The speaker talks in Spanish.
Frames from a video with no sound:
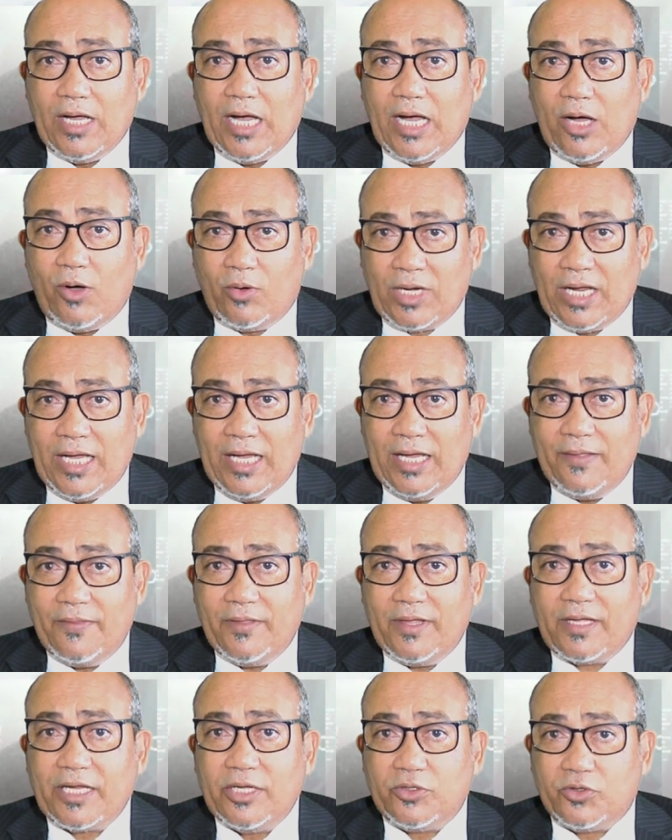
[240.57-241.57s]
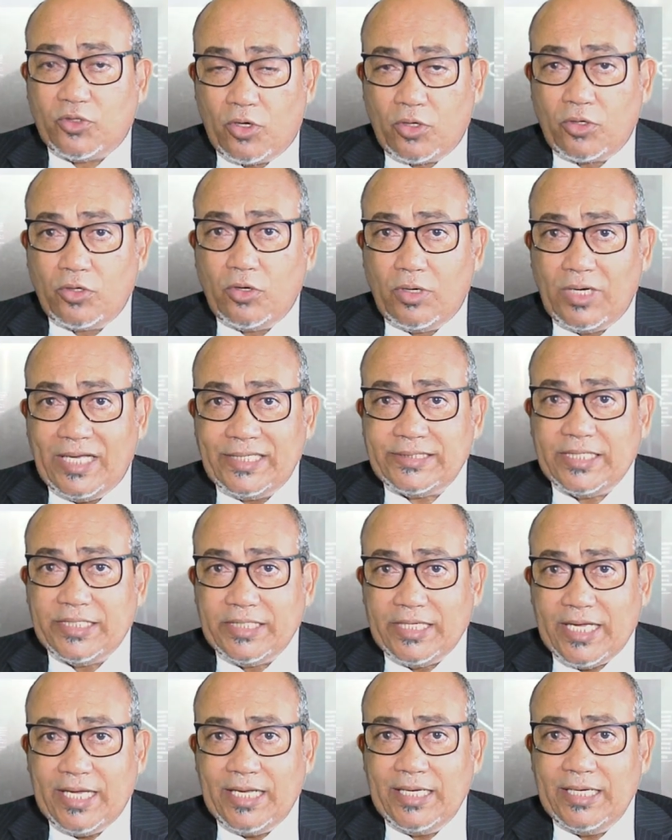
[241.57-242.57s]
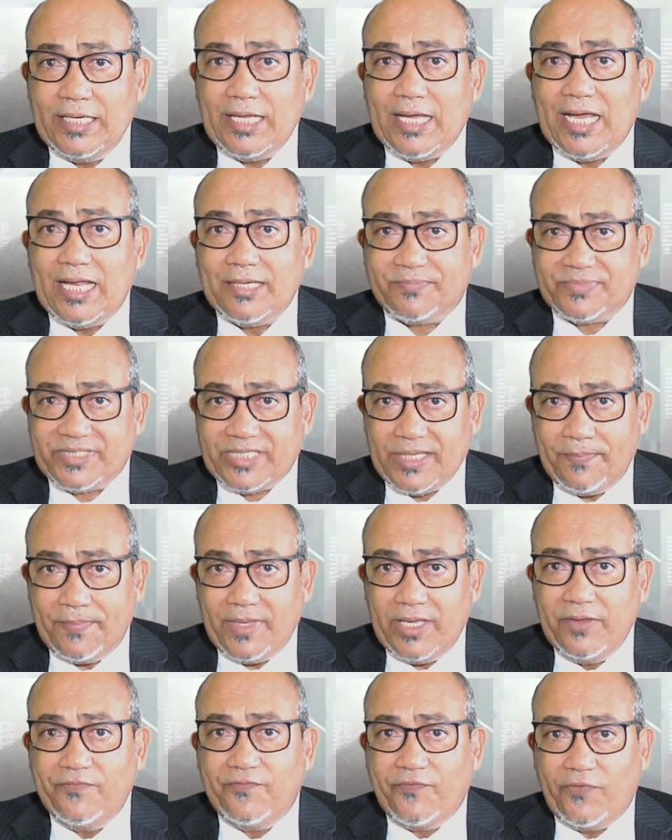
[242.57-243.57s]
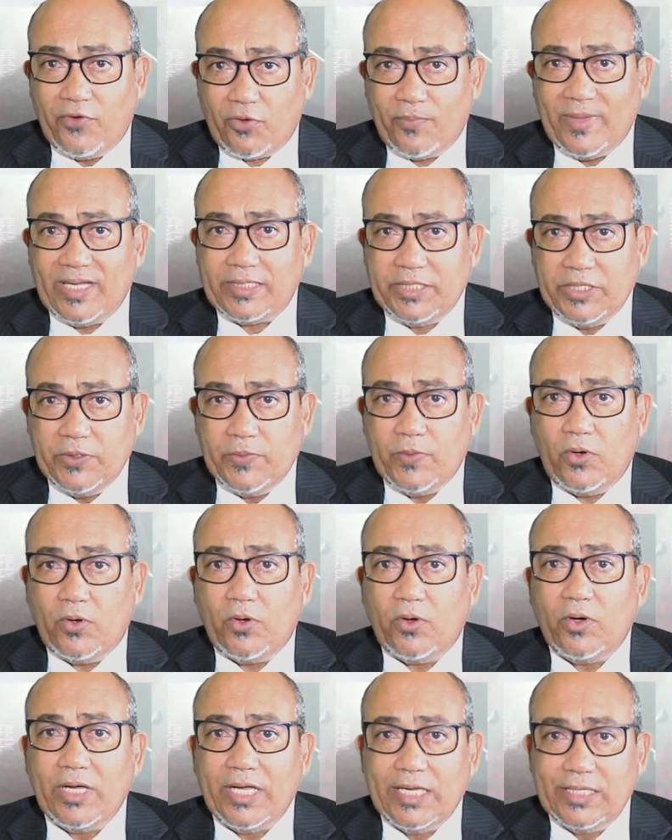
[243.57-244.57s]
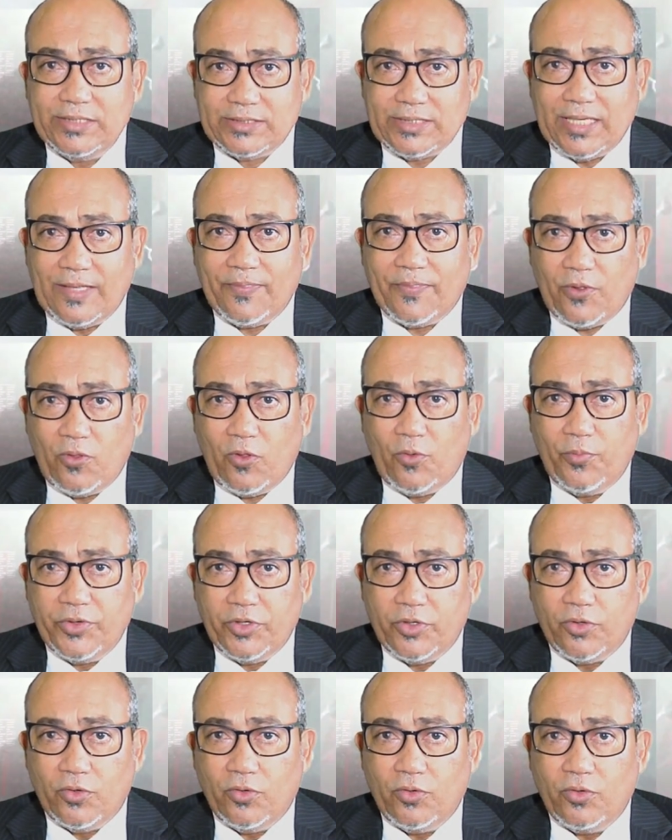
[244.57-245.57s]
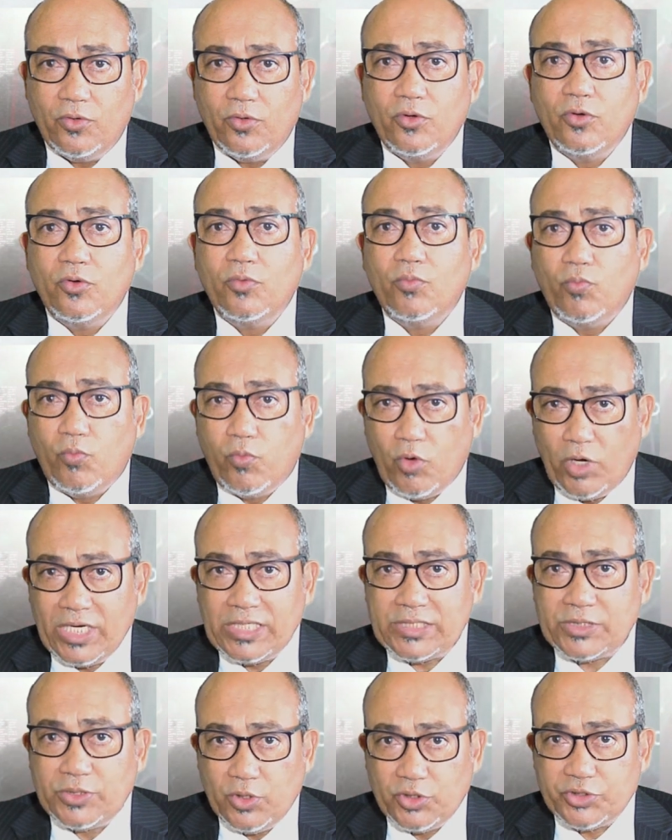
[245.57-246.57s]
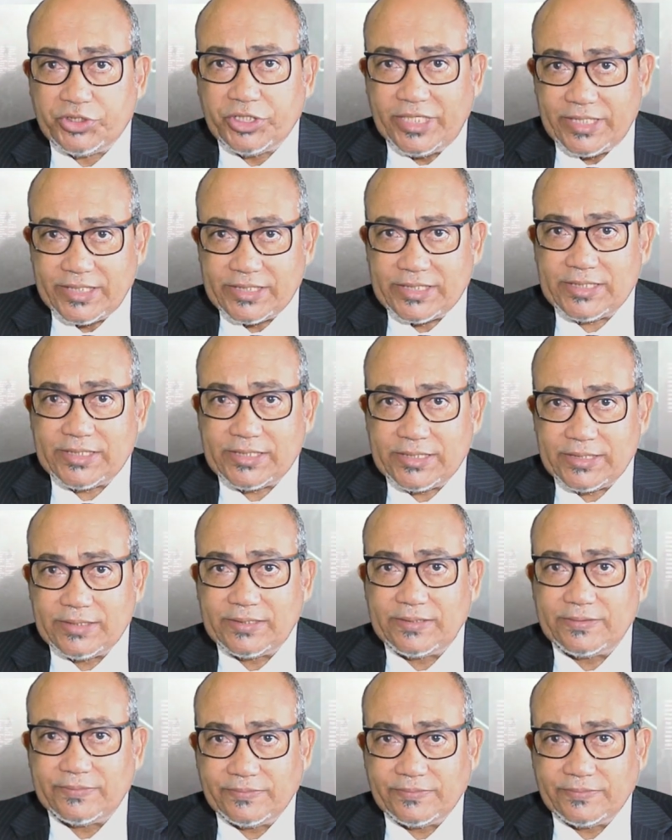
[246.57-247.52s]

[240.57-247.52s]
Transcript: Ahora retorno la señal al PSEP informativo en Santo Domingo. Buenas noches.